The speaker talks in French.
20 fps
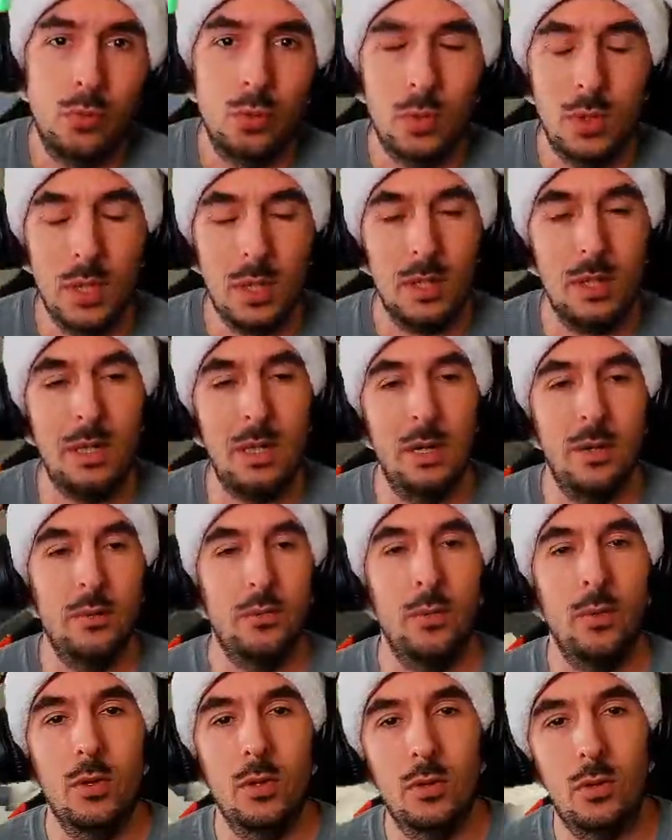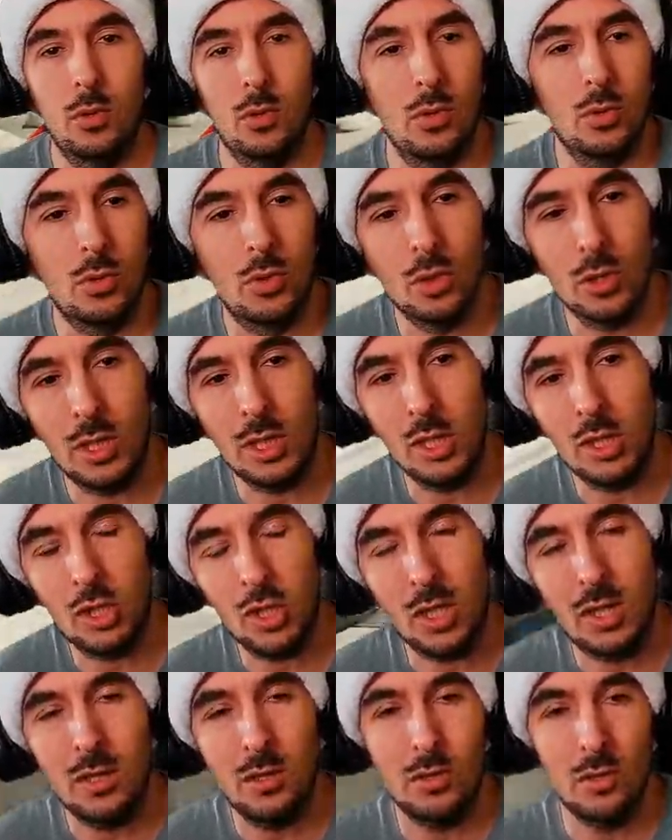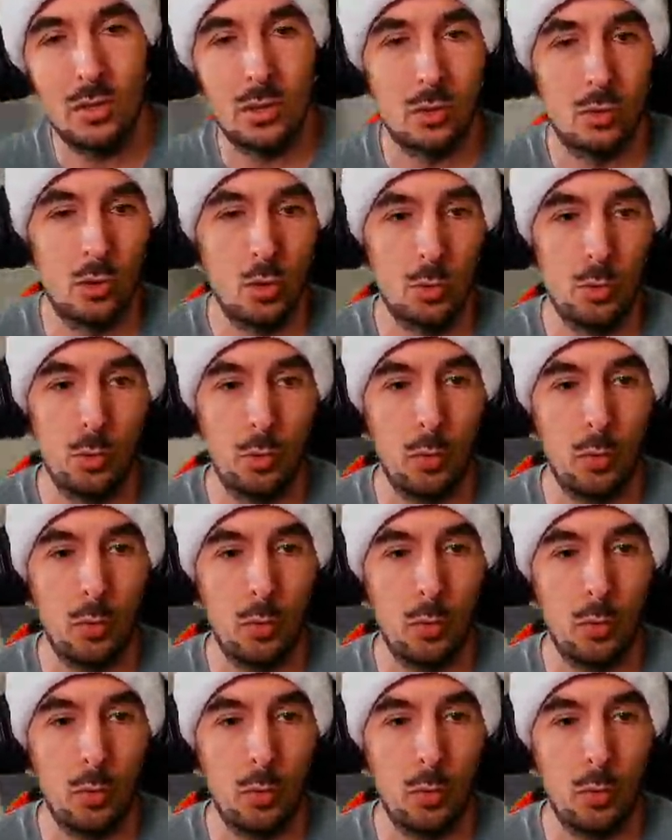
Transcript: tout cas l'event euh, Junkenstein 2.0